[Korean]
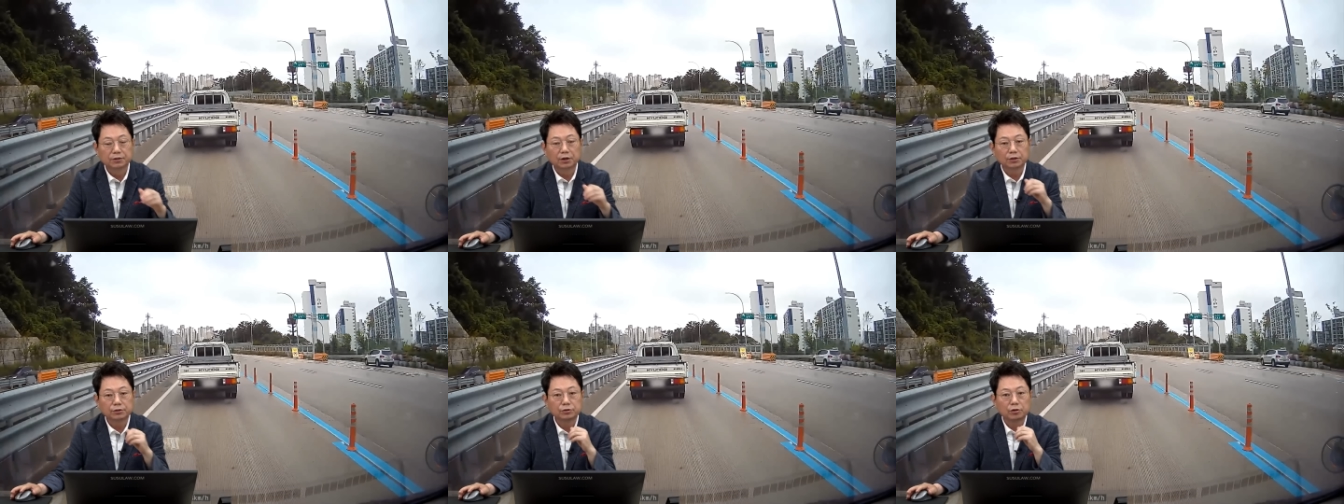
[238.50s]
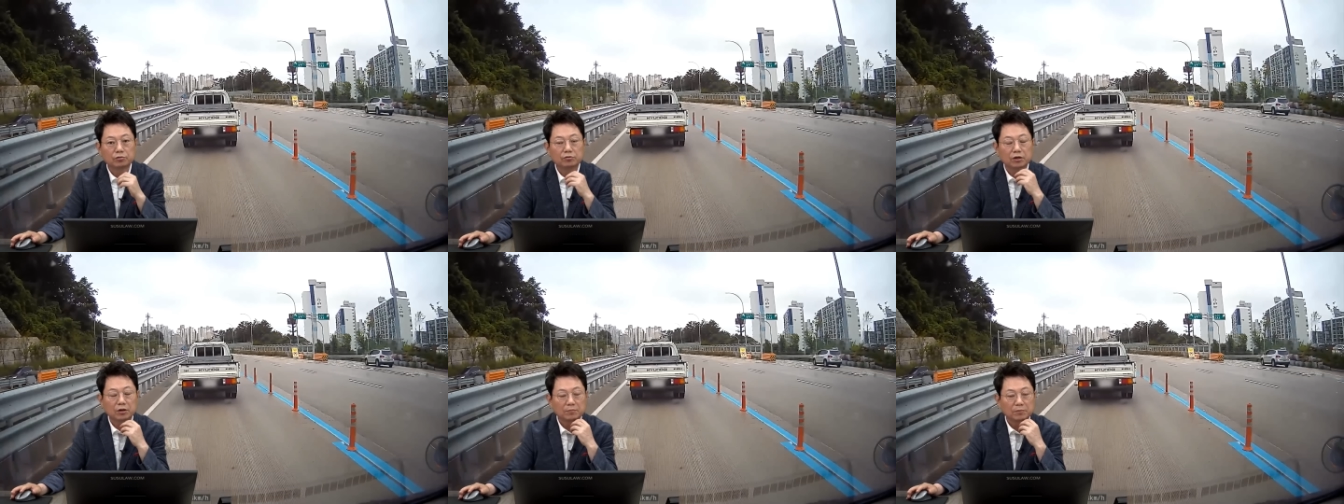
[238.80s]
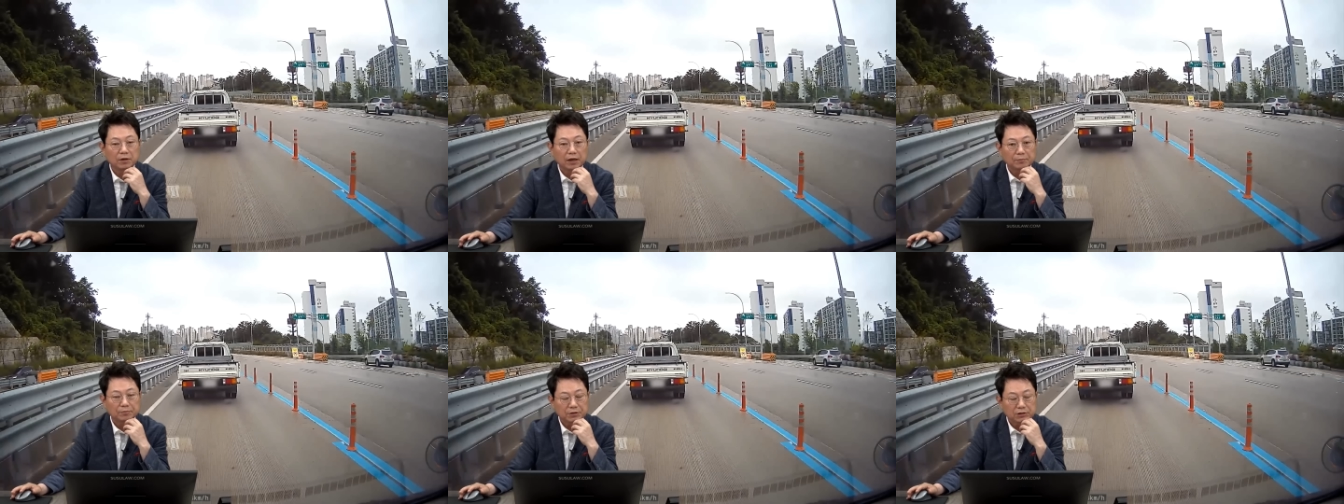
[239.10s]
그런
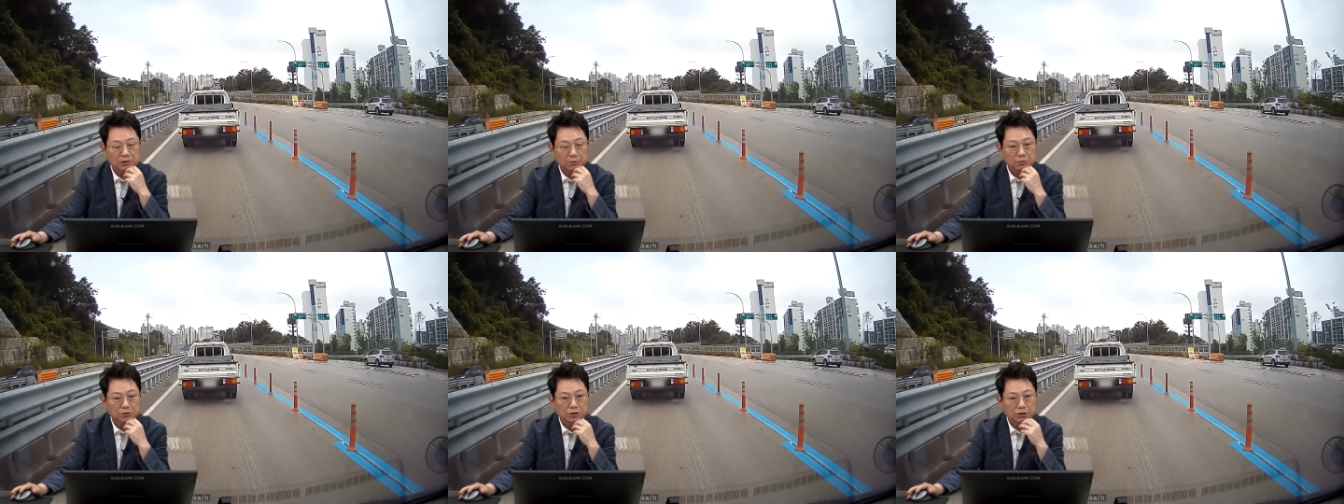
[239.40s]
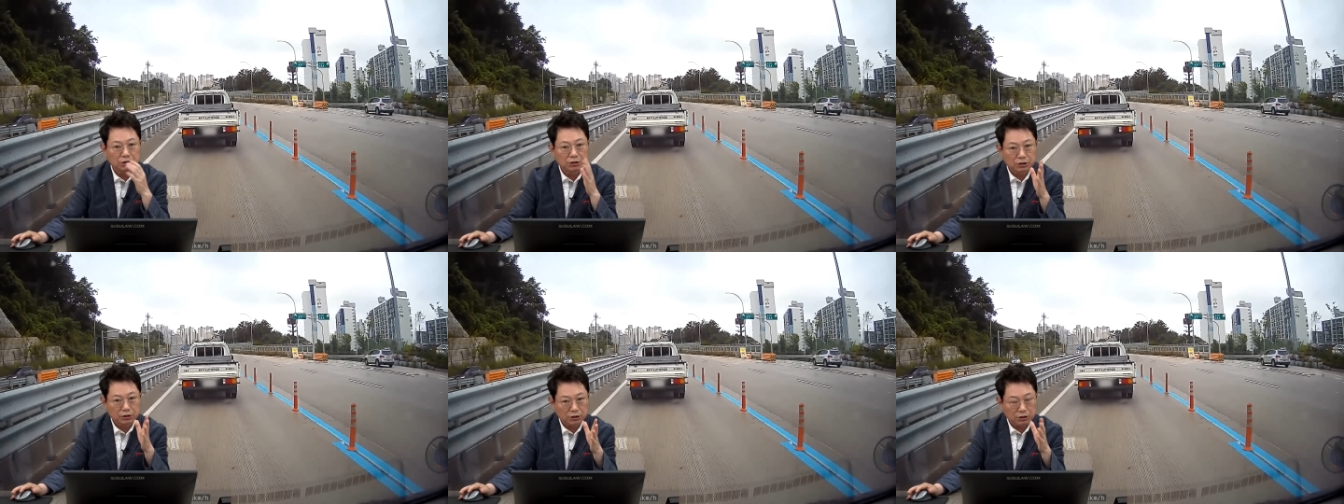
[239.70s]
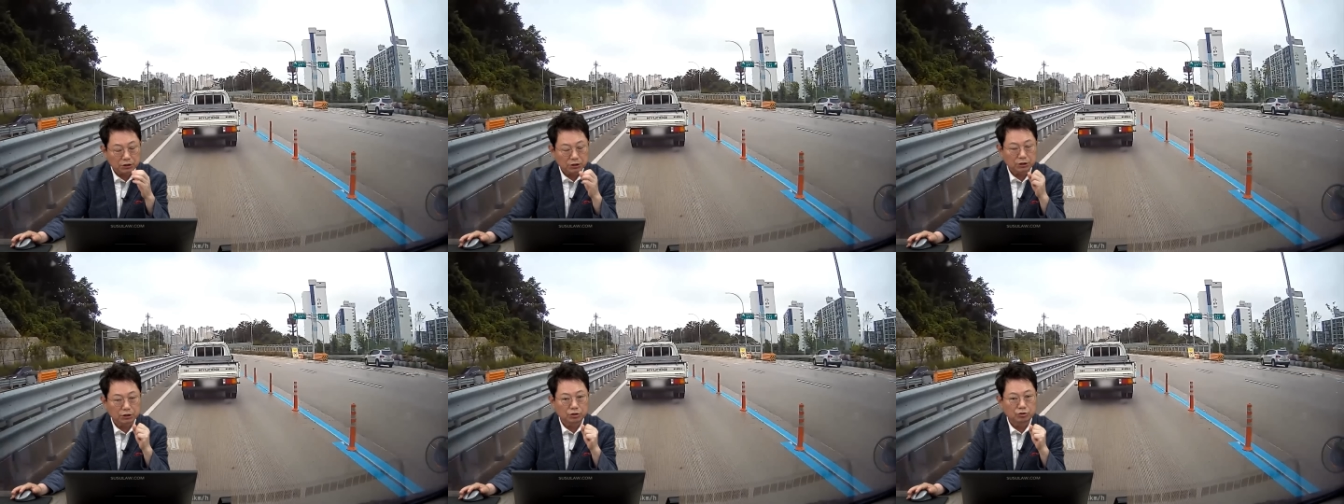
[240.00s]
경우라면 앞차
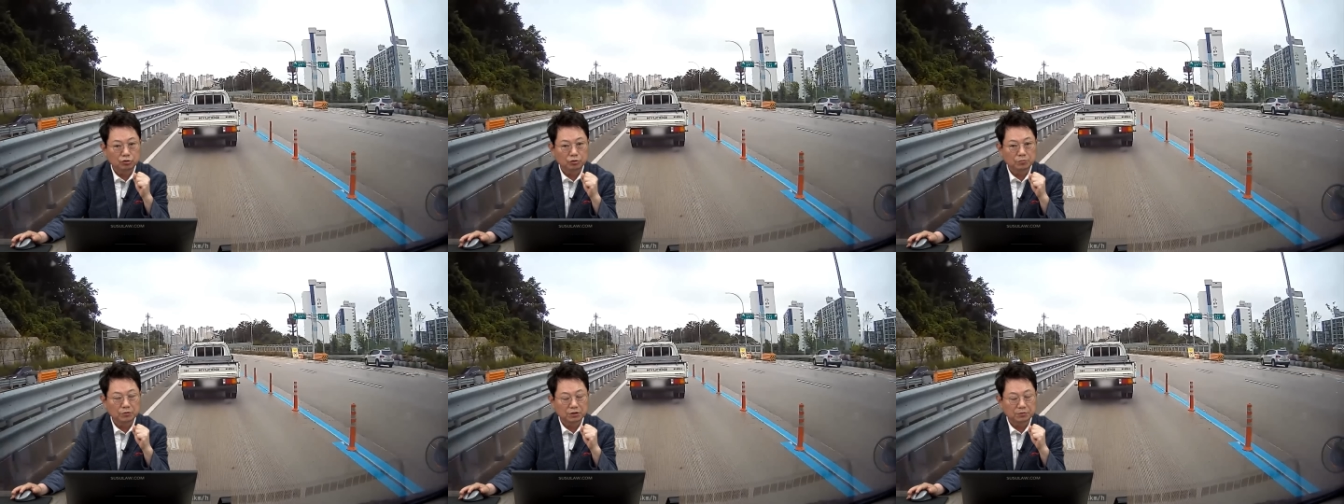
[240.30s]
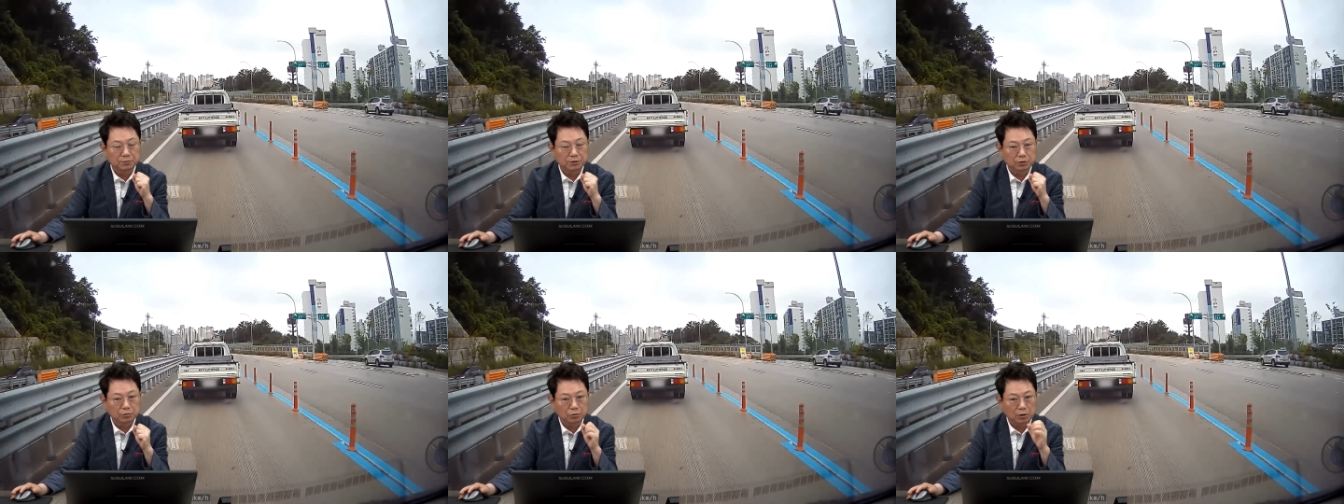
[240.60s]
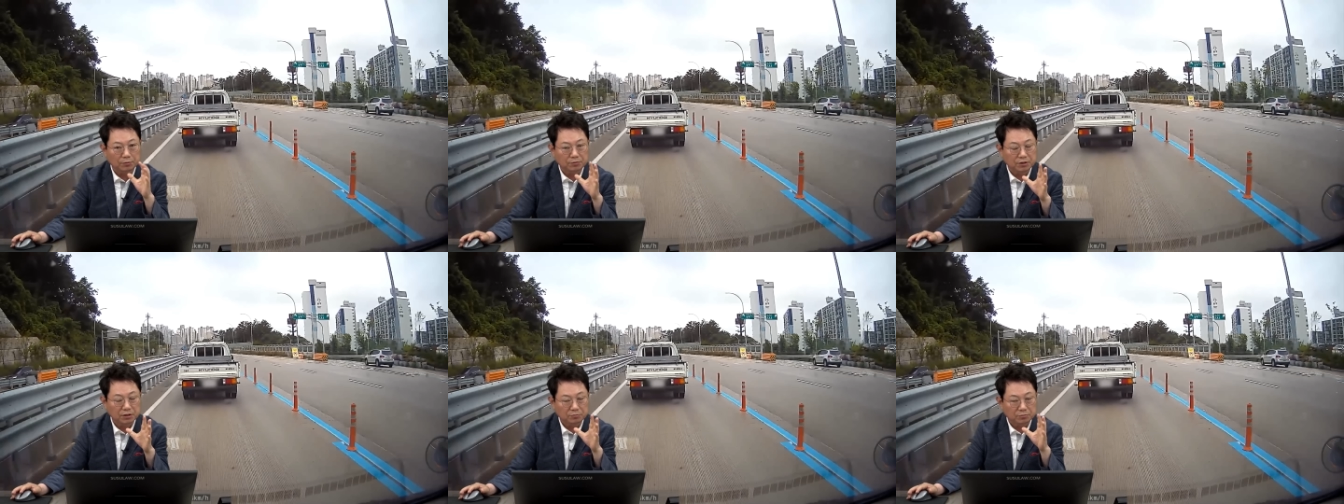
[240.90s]
잘못이 이유 없는
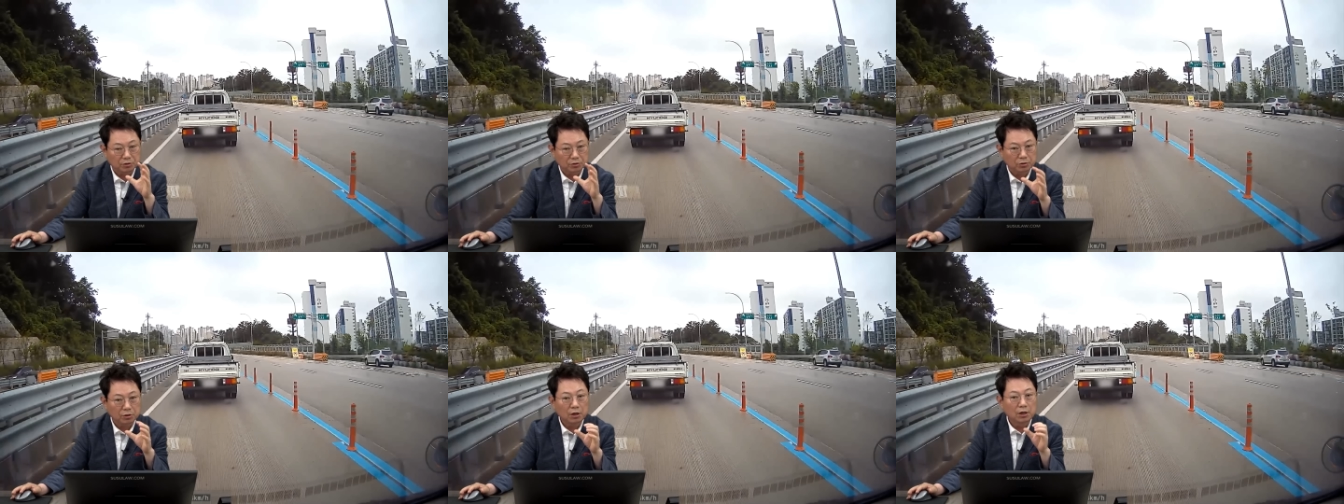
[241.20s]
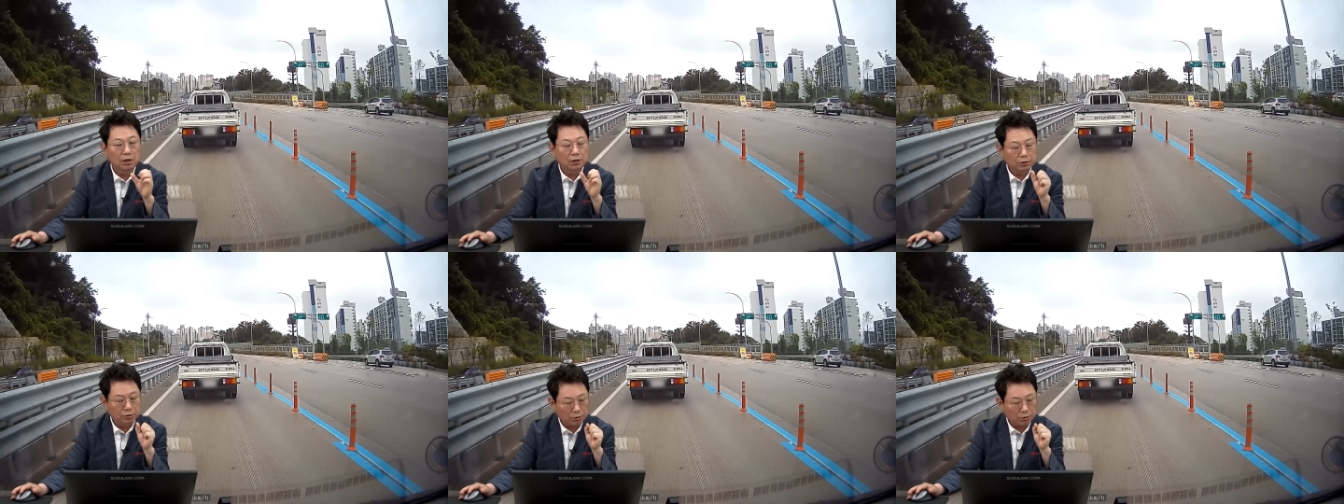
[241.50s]
급제도 앞차 잘못 더,